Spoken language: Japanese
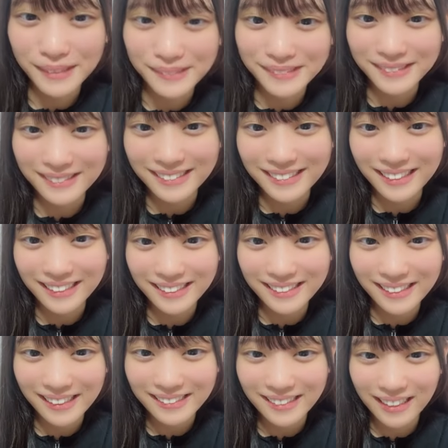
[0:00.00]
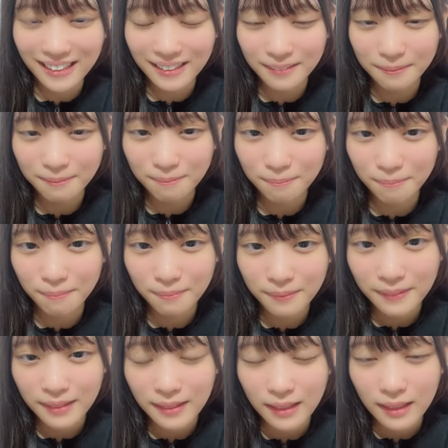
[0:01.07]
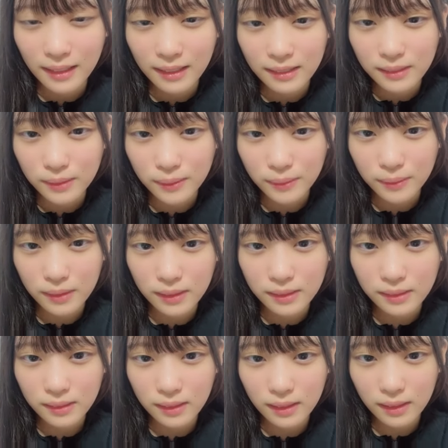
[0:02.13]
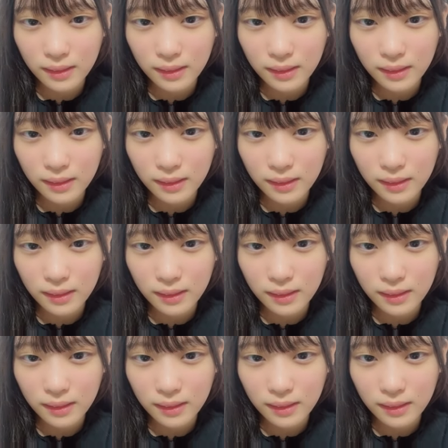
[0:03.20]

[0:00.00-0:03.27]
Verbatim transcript: 楽しみにしててくださいそうですね